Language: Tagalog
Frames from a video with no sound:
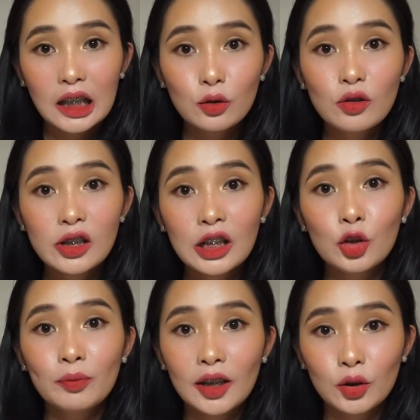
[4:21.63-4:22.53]
itong
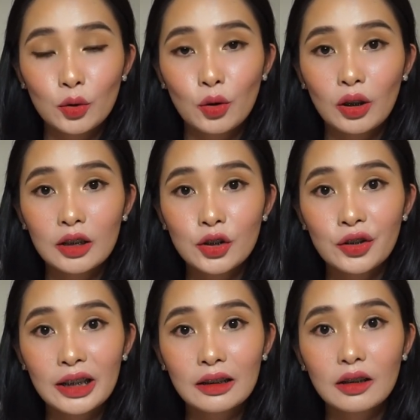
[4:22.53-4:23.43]
serum na to can
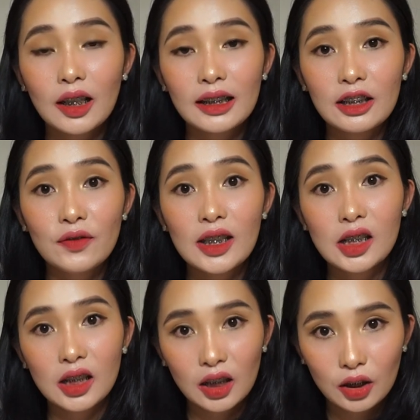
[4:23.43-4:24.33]
treat an even
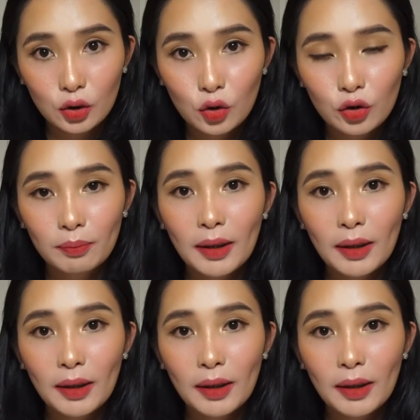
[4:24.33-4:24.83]
skin tone.